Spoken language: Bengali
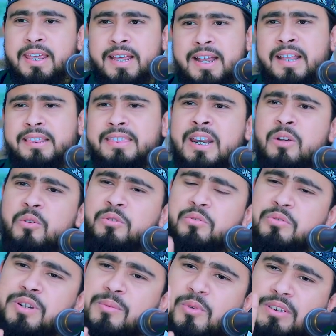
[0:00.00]
এক্ষেত্রেও
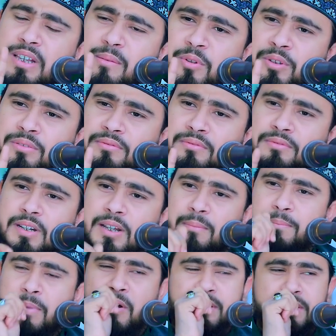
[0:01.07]
দুটি মতামত
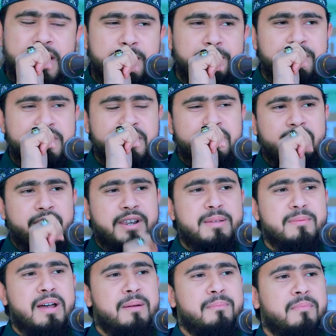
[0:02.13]
পাওয়া যায় বিশেষ করে
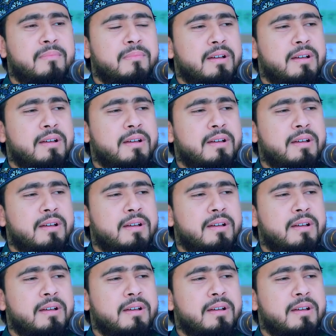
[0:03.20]
ইমাম